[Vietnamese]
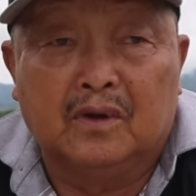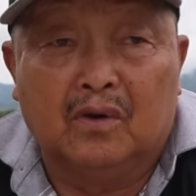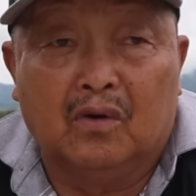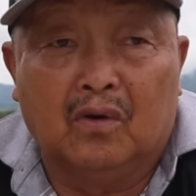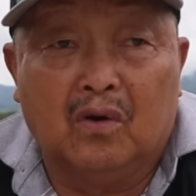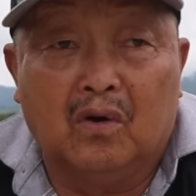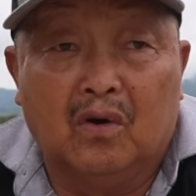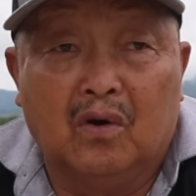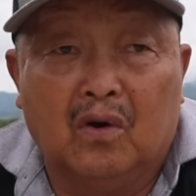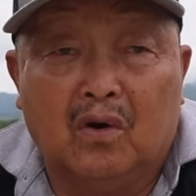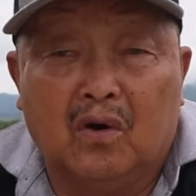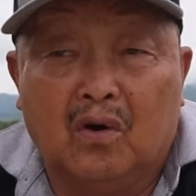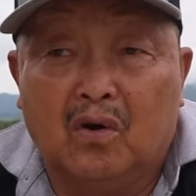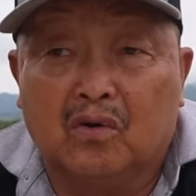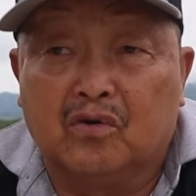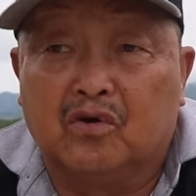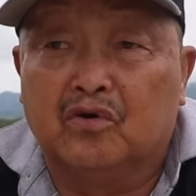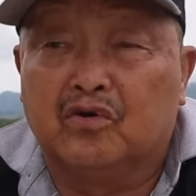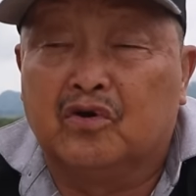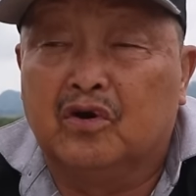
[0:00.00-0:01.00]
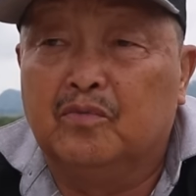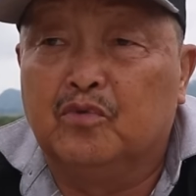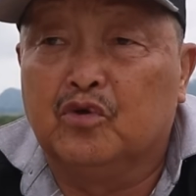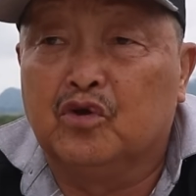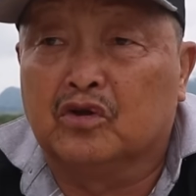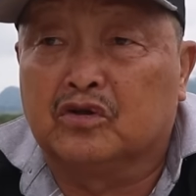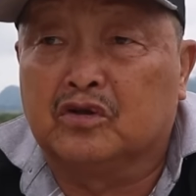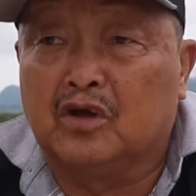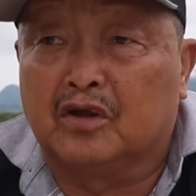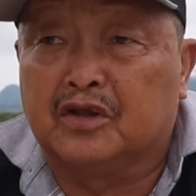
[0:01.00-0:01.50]
ô cứ cứ mùi
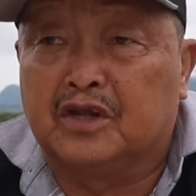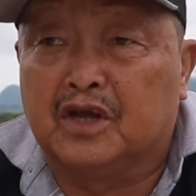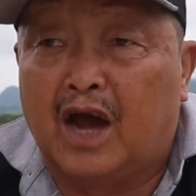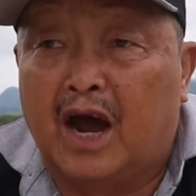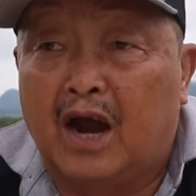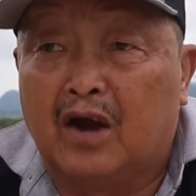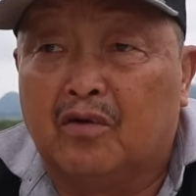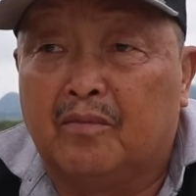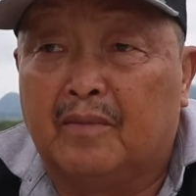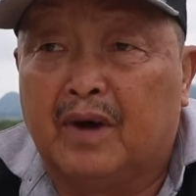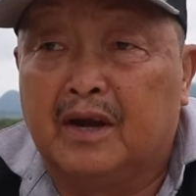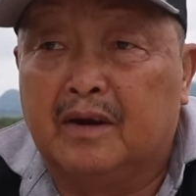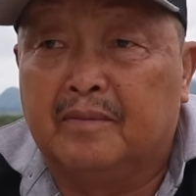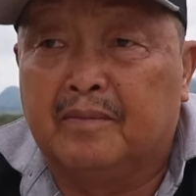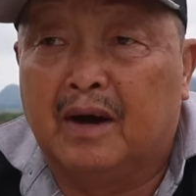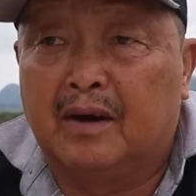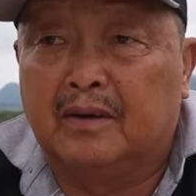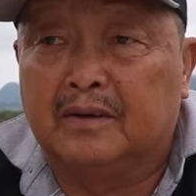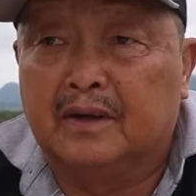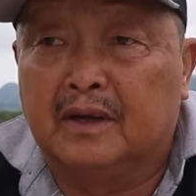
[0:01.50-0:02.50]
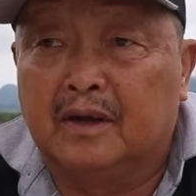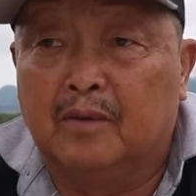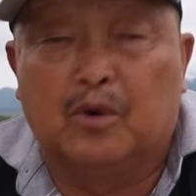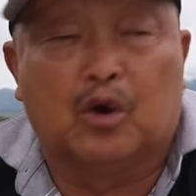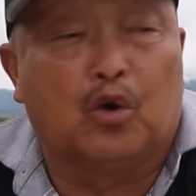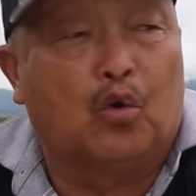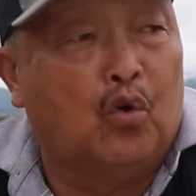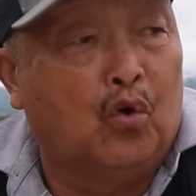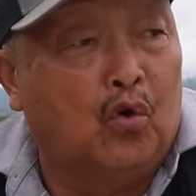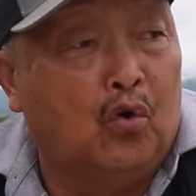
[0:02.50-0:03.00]
cho thì hai đồng mà nữa mà em
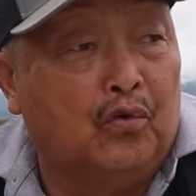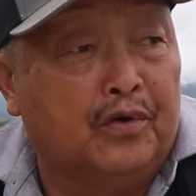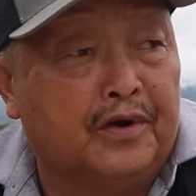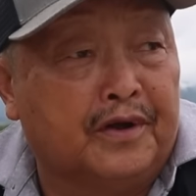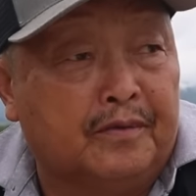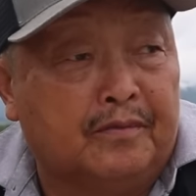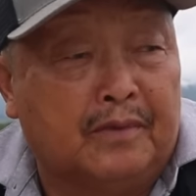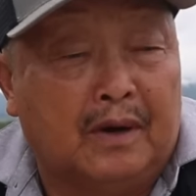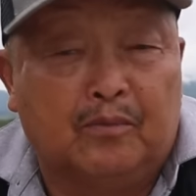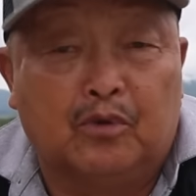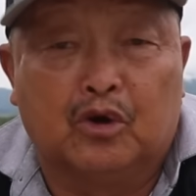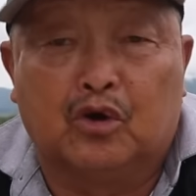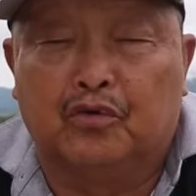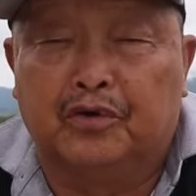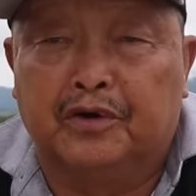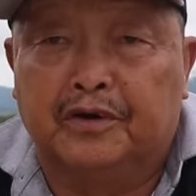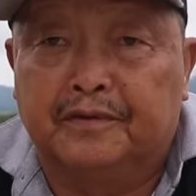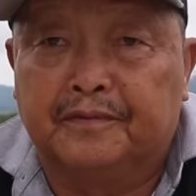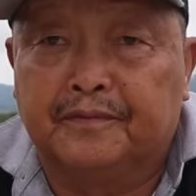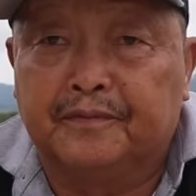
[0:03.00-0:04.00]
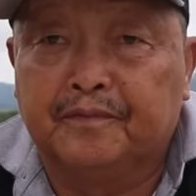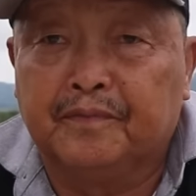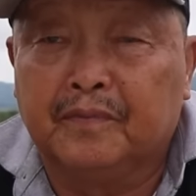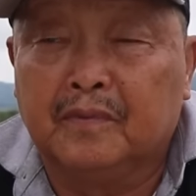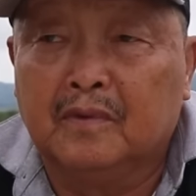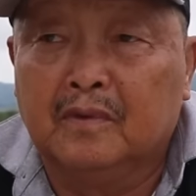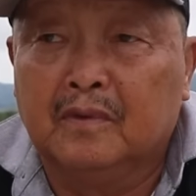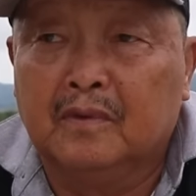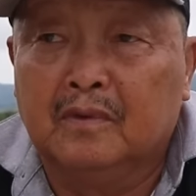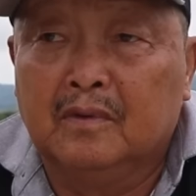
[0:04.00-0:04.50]
muốn nó cú này mà muốn nữa
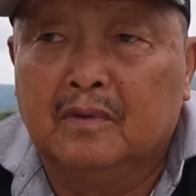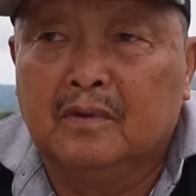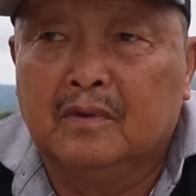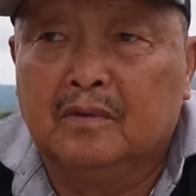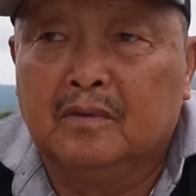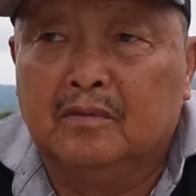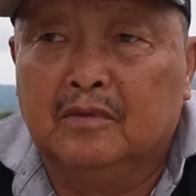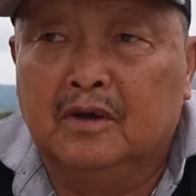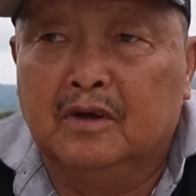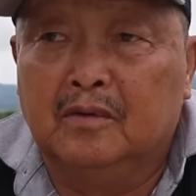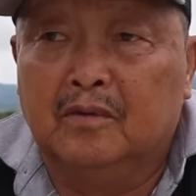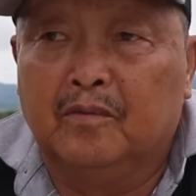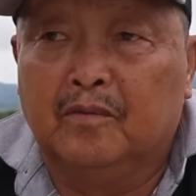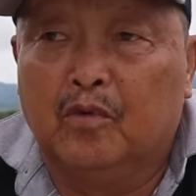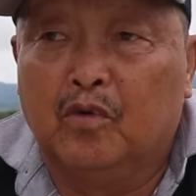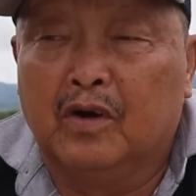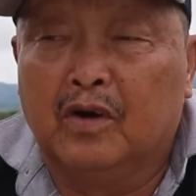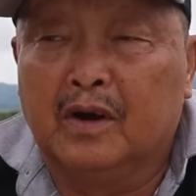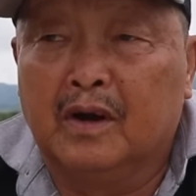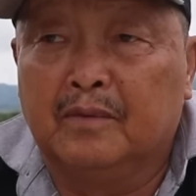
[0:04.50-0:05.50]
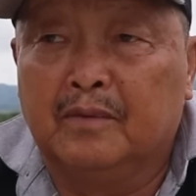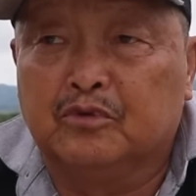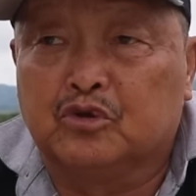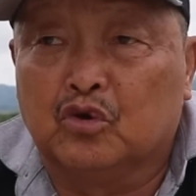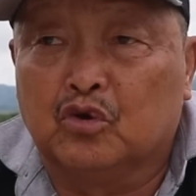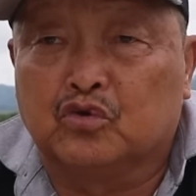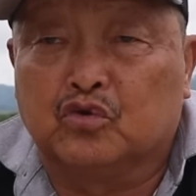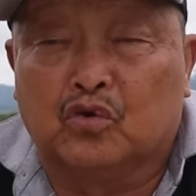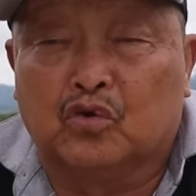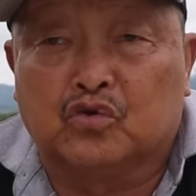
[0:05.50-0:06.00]
nếu mua là
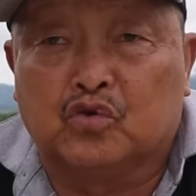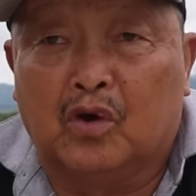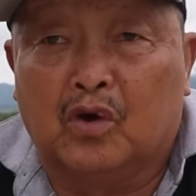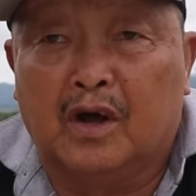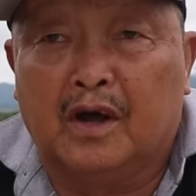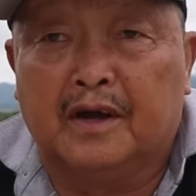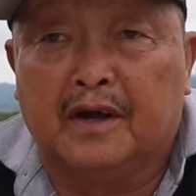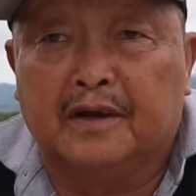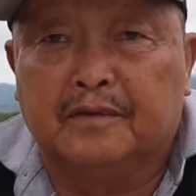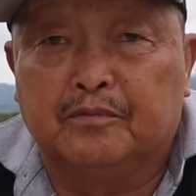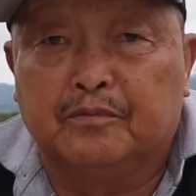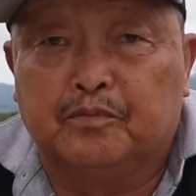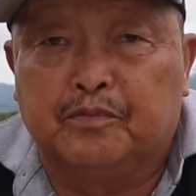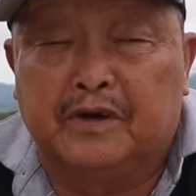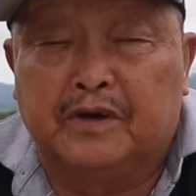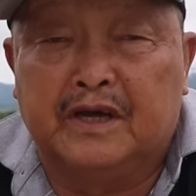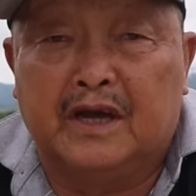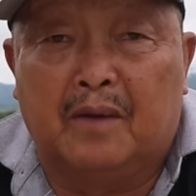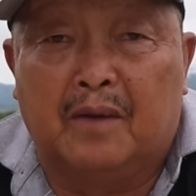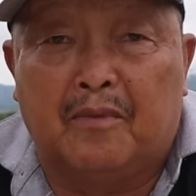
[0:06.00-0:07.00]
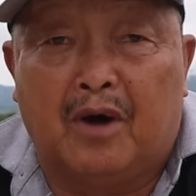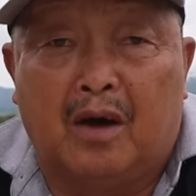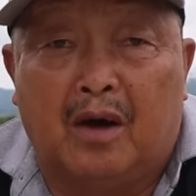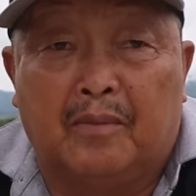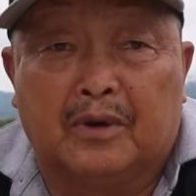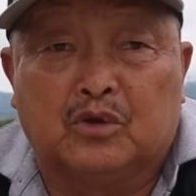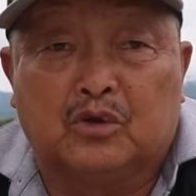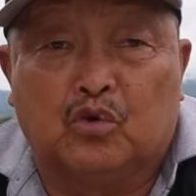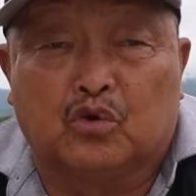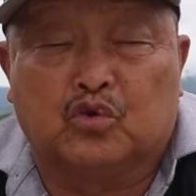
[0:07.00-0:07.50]
to to to bây giờ
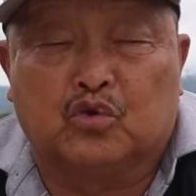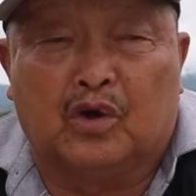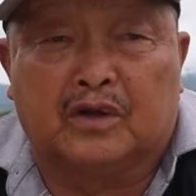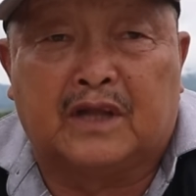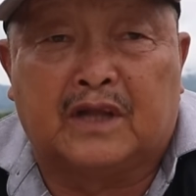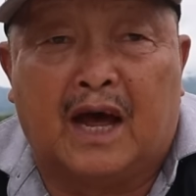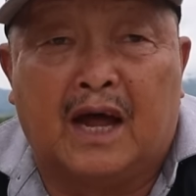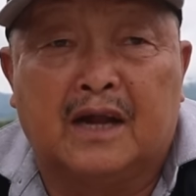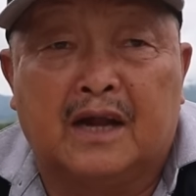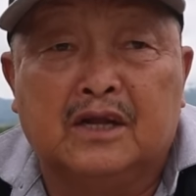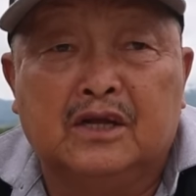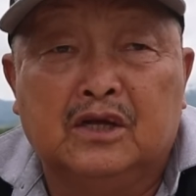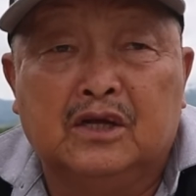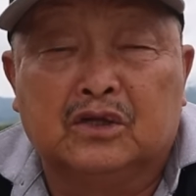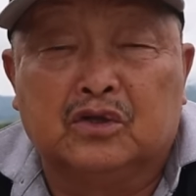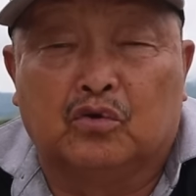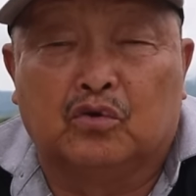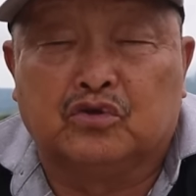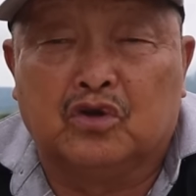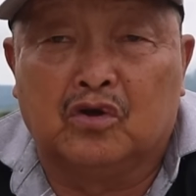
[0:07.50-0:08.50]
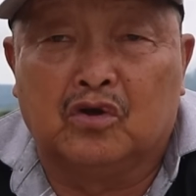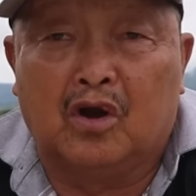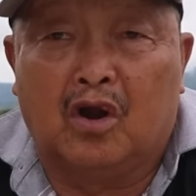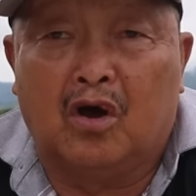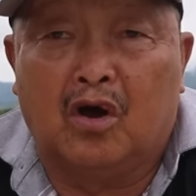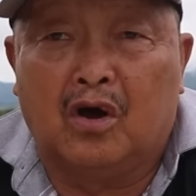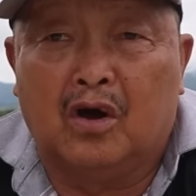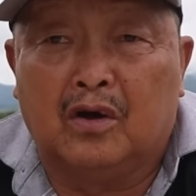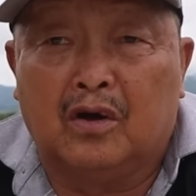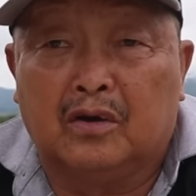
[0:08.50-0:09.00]
mà to to ta đầu tư
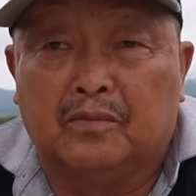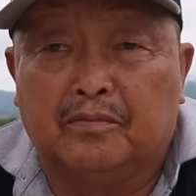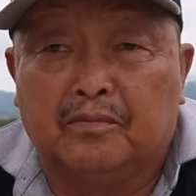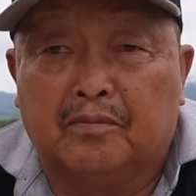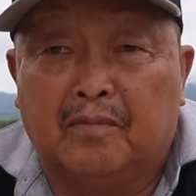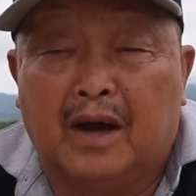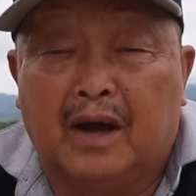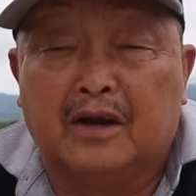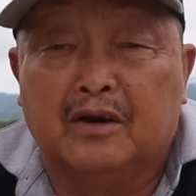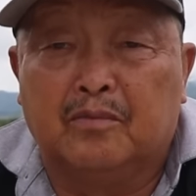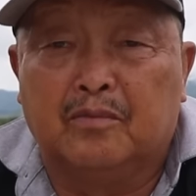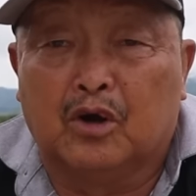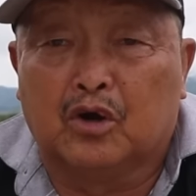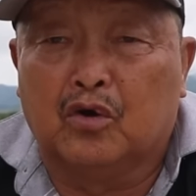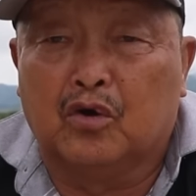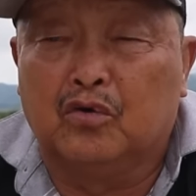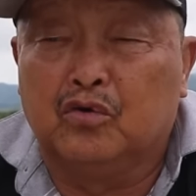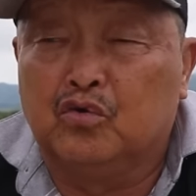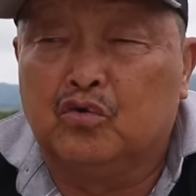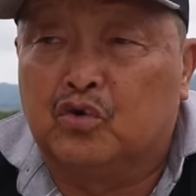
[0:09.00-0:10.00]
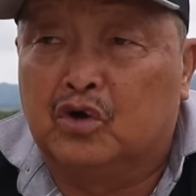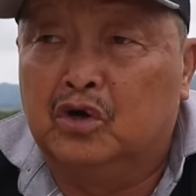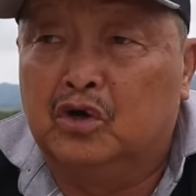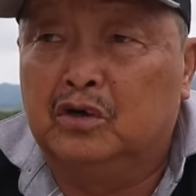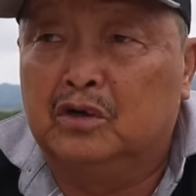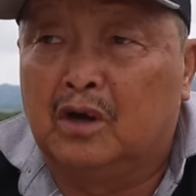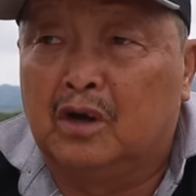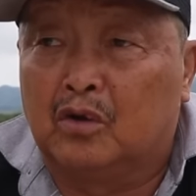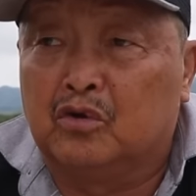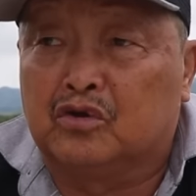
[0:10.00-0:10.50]
là mà nếu mà đồ yêu
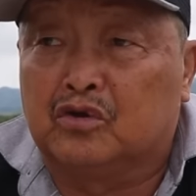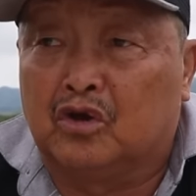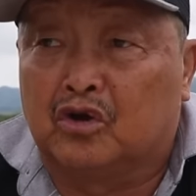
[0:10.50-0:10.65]
cứ là yêu